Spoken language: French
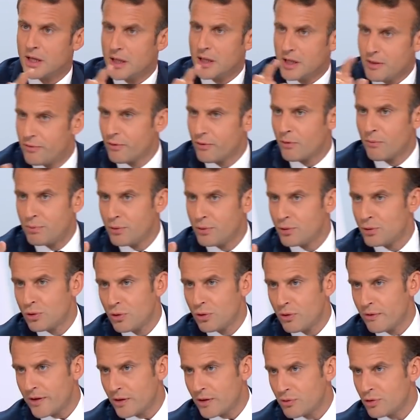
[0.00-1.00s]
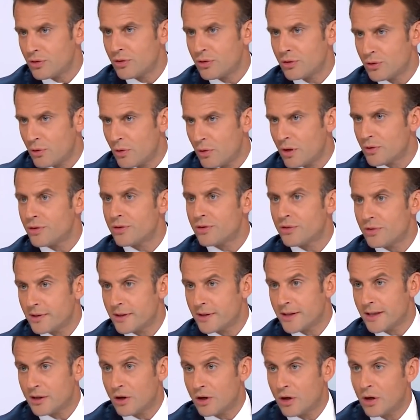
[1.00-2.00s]
Ils vont plutôt vers 63,
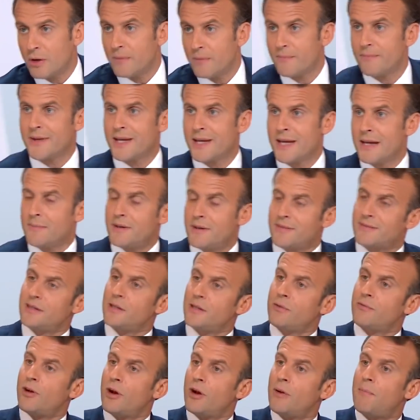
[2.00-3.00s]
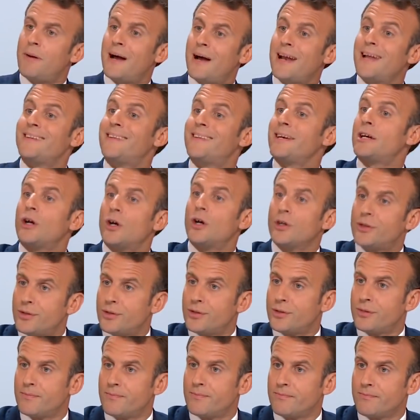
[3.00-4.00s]
64 ans, parce qu'ils ne veulent pas la
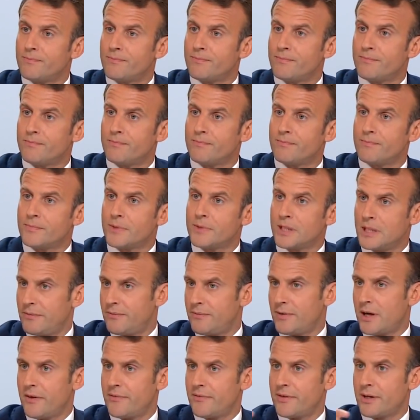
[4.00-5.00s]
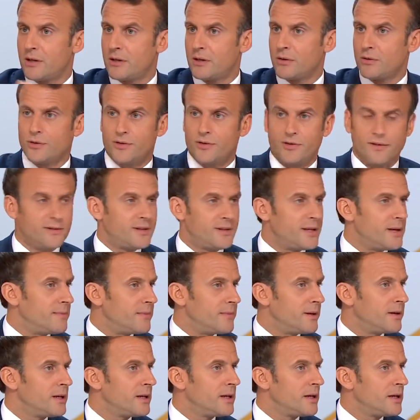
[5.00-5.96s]
décote qui va avec le système.